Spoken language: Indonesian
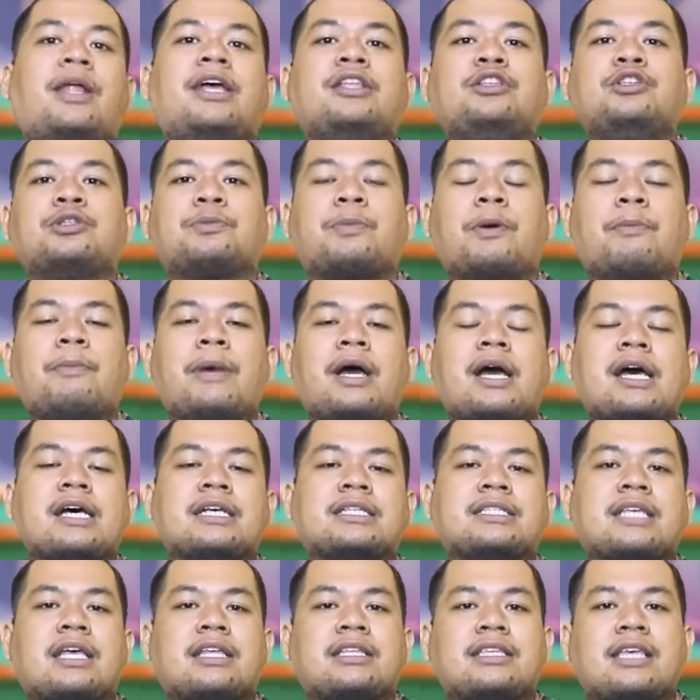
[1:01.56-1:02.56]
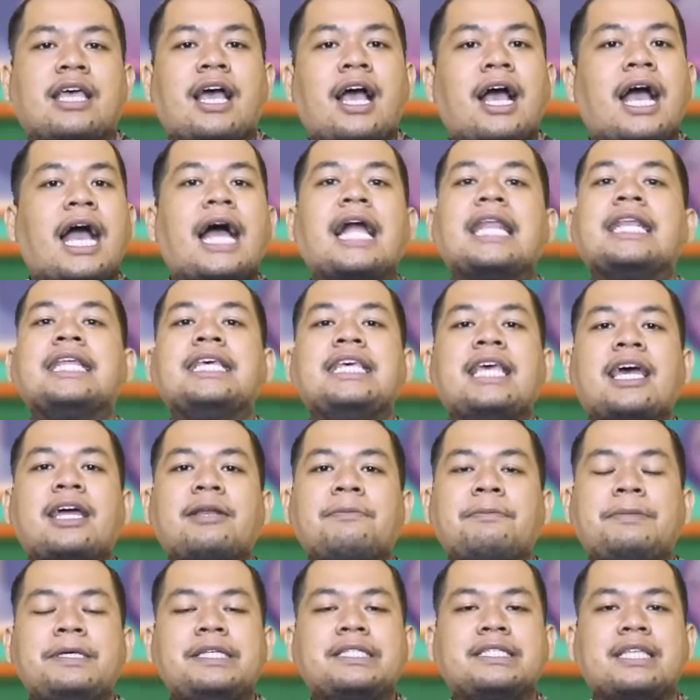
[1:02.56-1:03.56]
lanjut pembahasannya
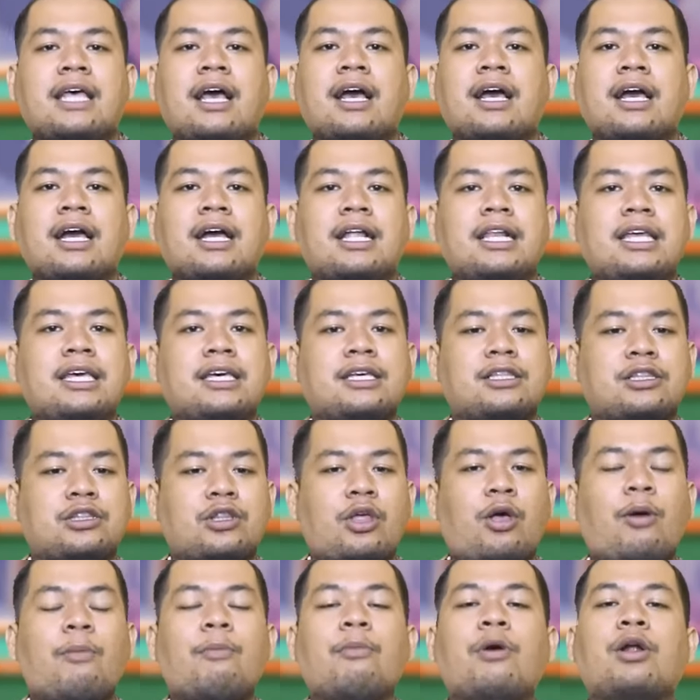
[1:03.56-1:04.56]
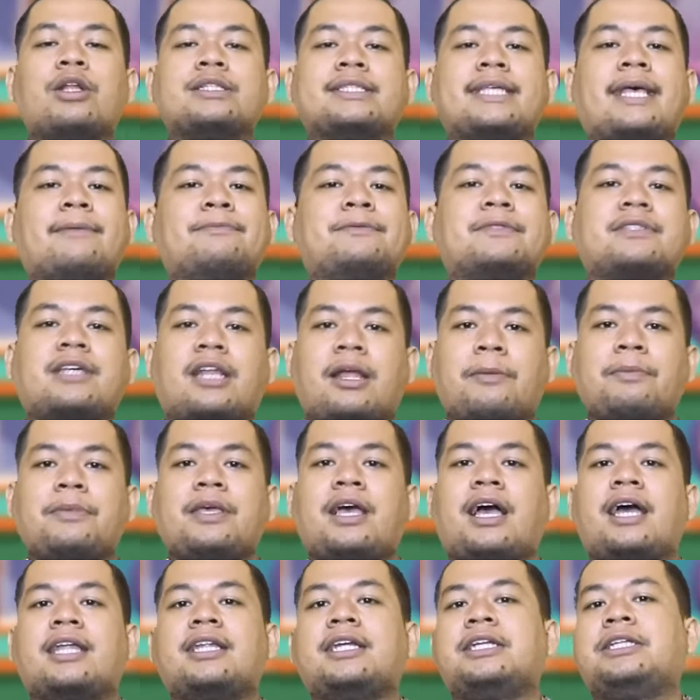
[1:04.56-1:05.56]
kalian bisa klik tombol subscribe
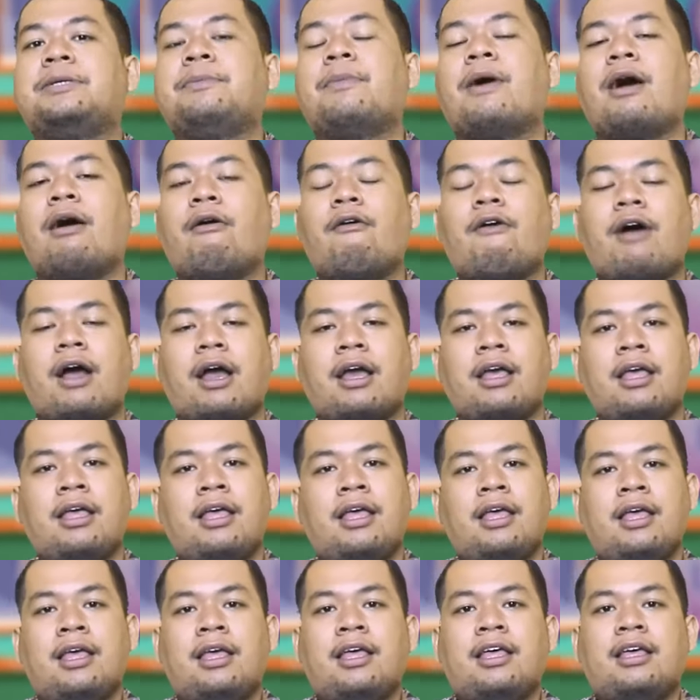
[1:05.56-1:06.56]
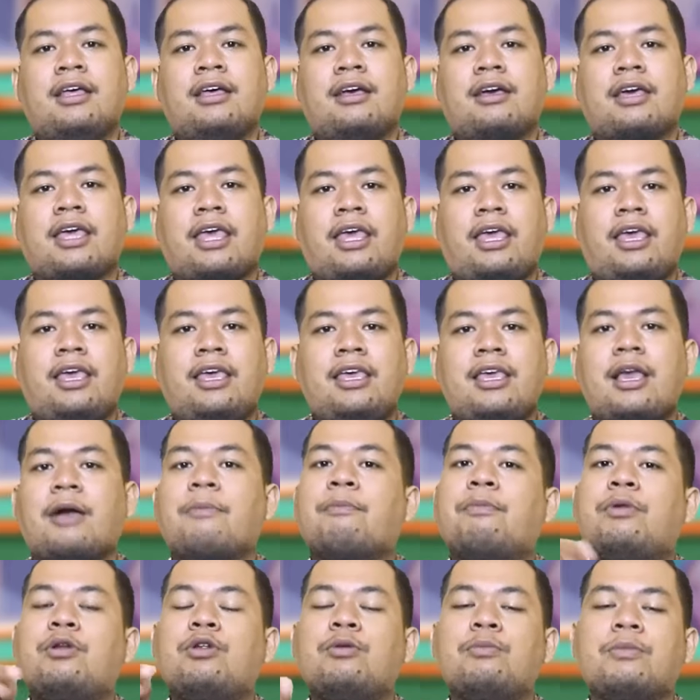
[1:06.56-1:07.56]
yang ada di bawah oke okay, yang
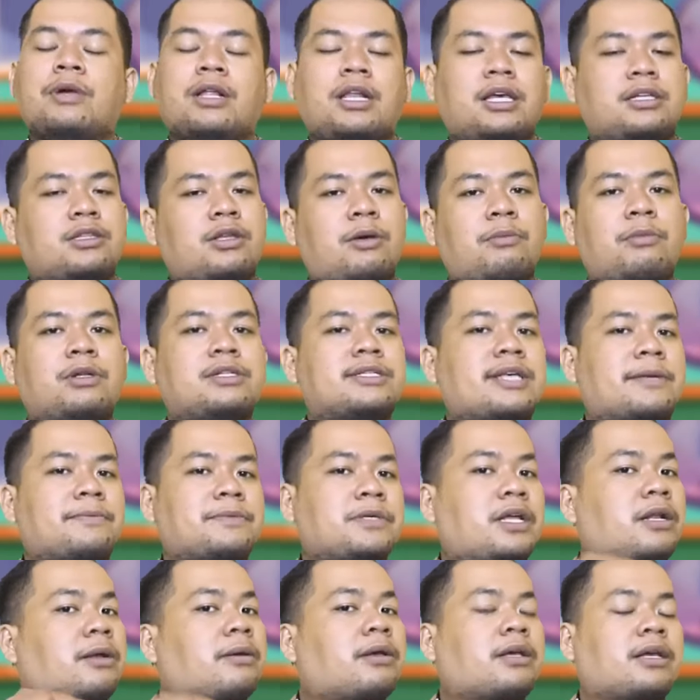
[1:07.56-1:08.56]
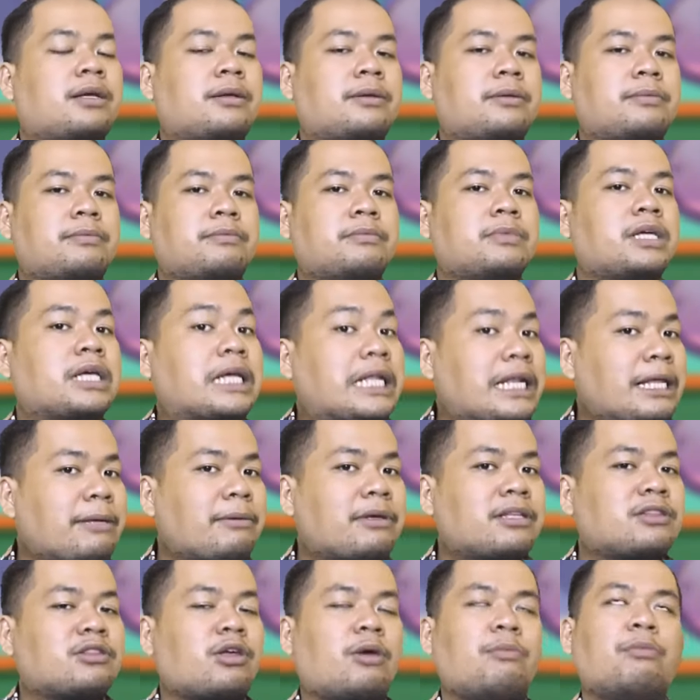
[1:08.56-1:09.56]
belum klik tombol subscribe
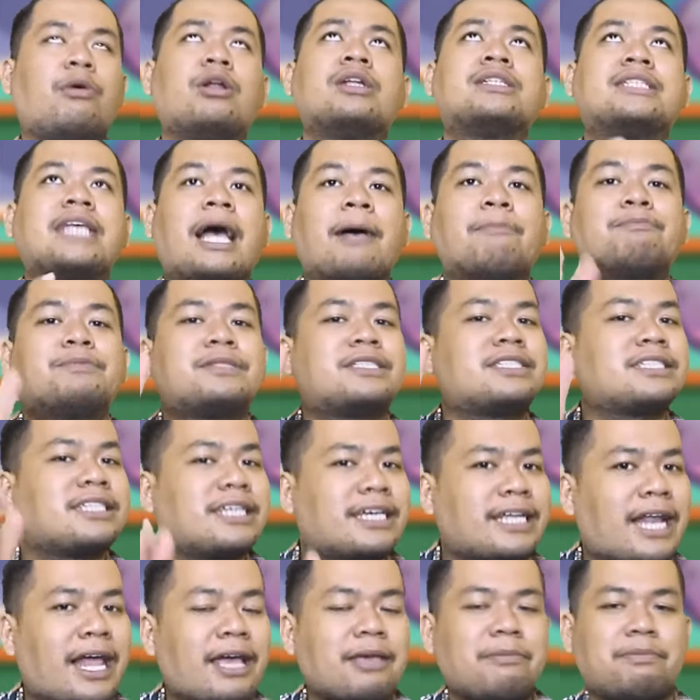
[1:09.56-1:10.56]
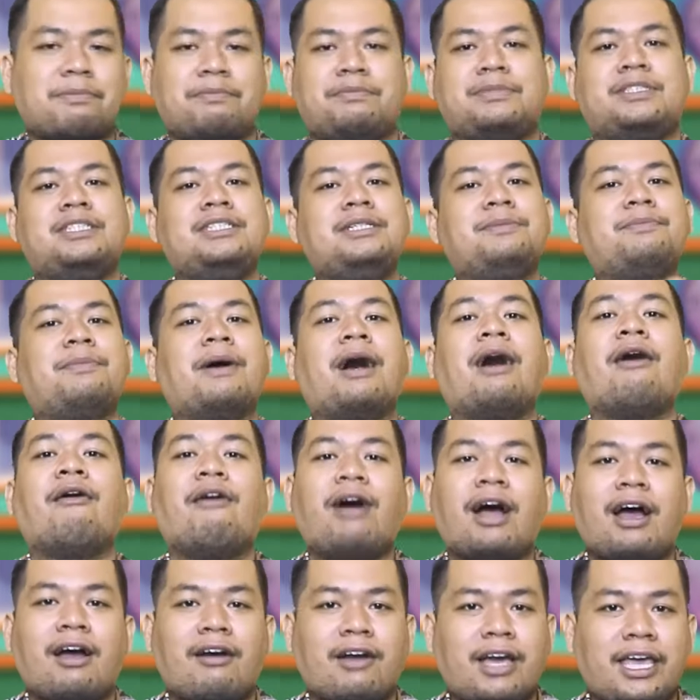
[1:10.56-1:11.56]
klik tombol subscribe di
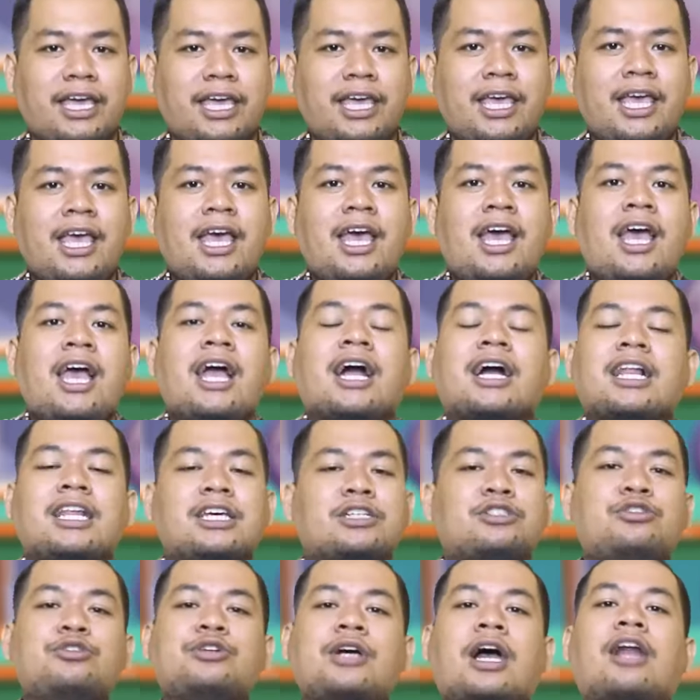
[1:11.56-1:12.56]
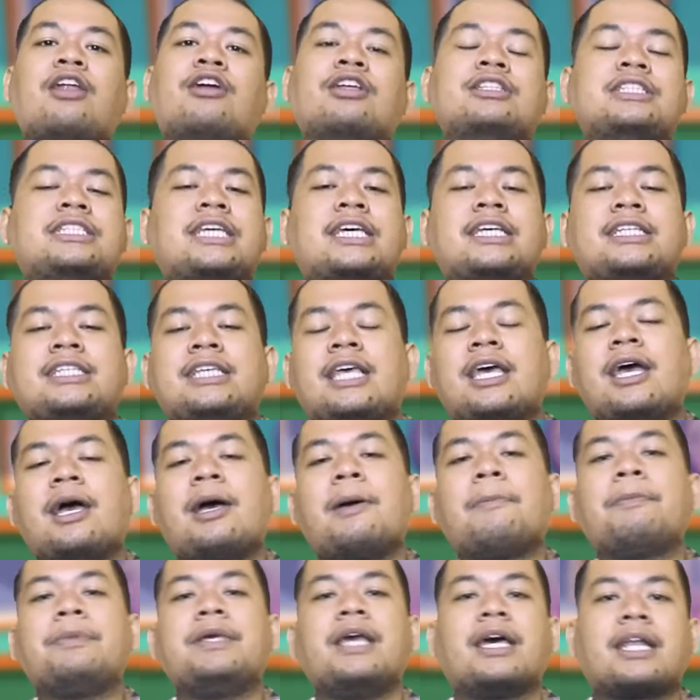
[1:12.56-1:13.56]
bawah oke okay? klik juga
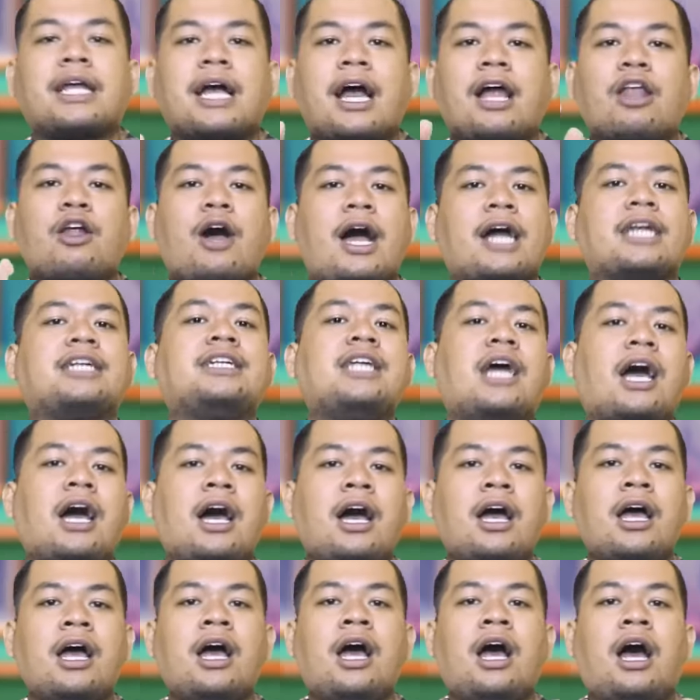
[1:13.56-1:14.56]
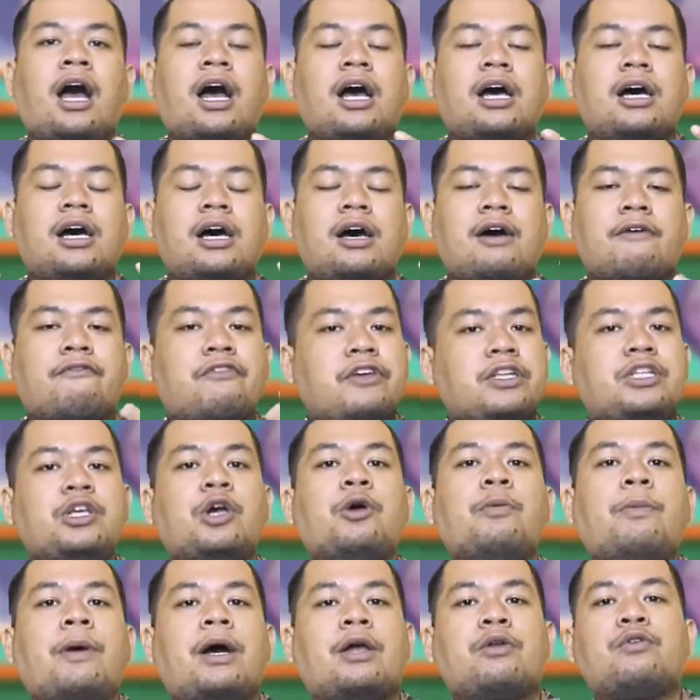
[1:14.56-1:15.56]
loncengnya biar kalau ada uh,
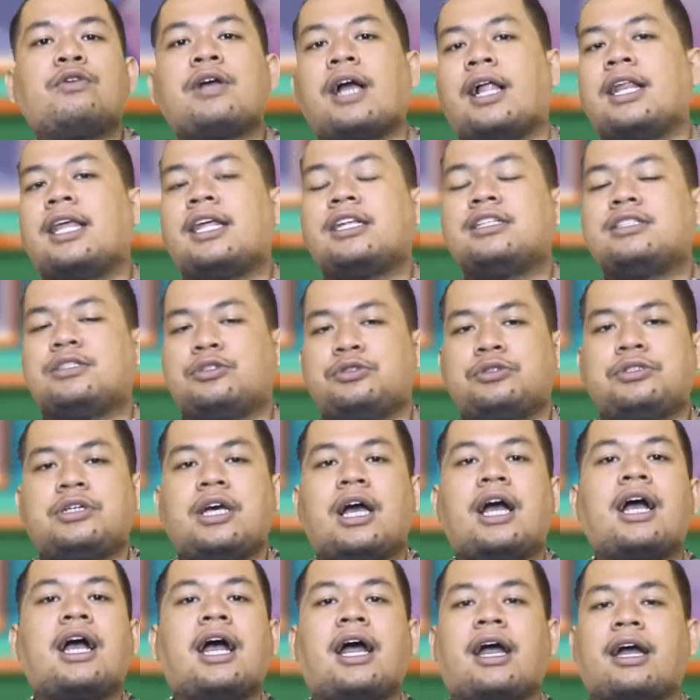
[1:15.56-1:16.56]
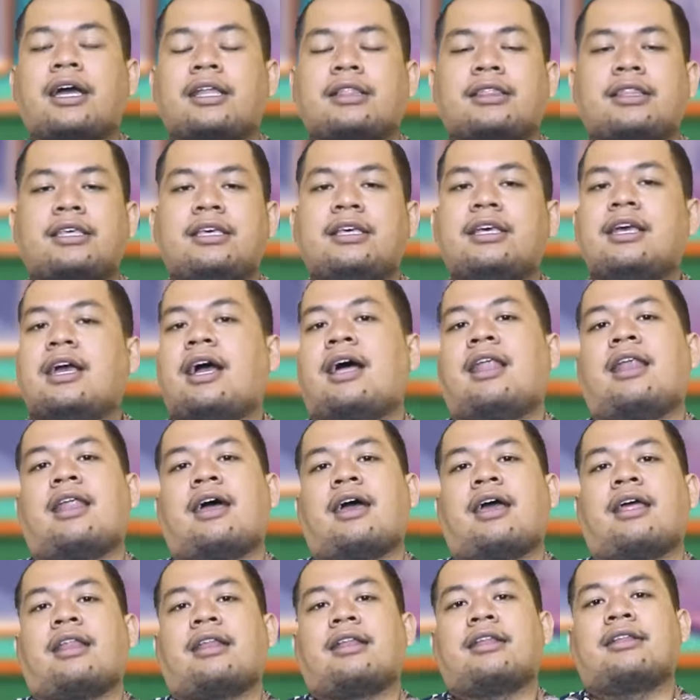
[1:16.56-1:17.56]
video baru kalian juga nggak
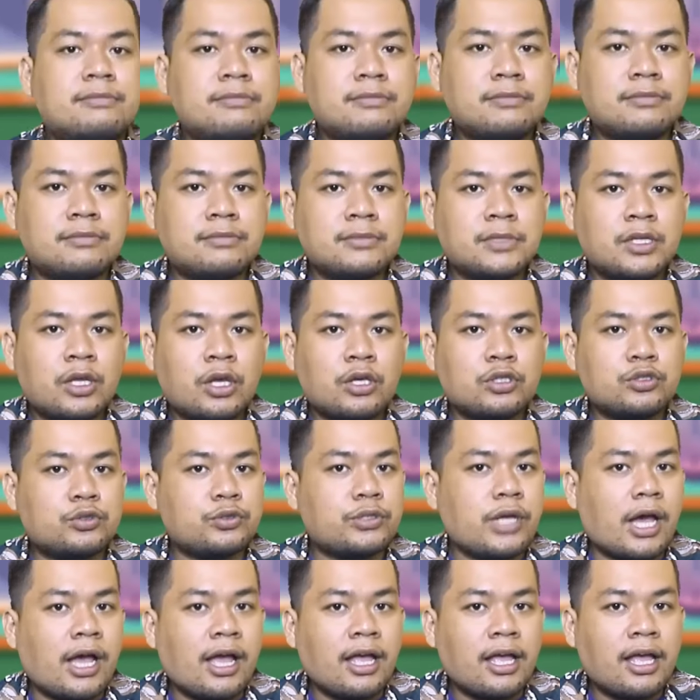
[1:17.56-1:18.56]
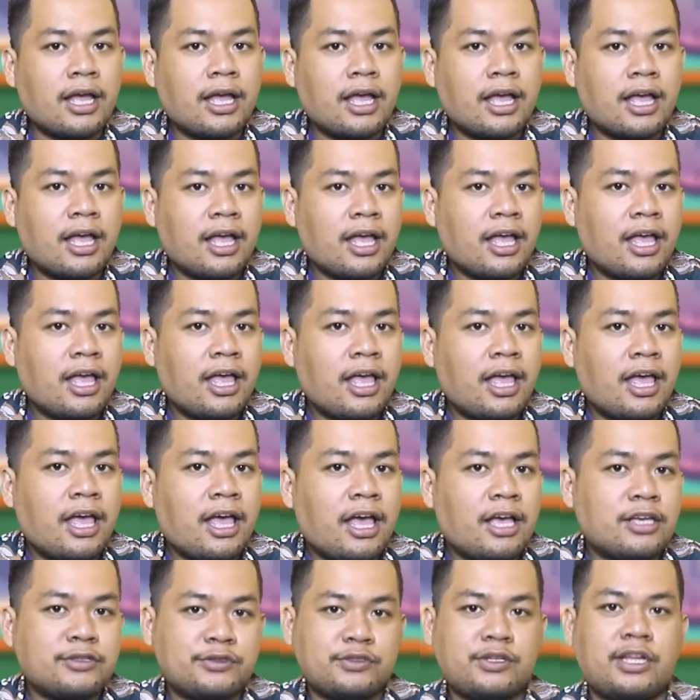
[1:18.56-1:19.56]
ketinggalan sudah
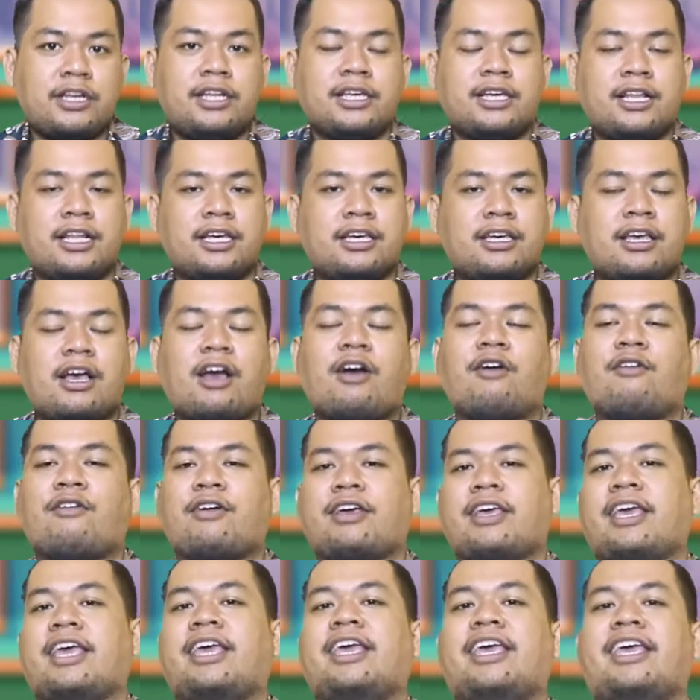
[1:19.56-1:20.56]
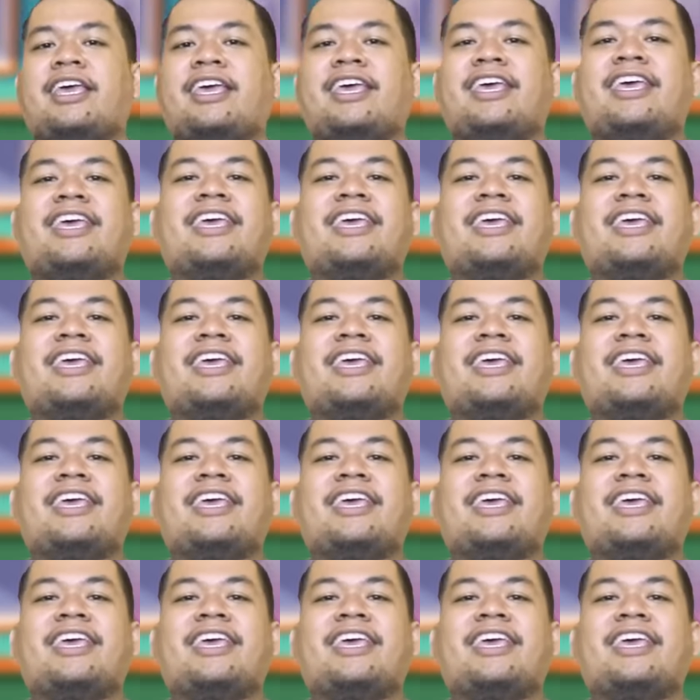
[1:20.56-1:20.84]
sudah diklik oke okay.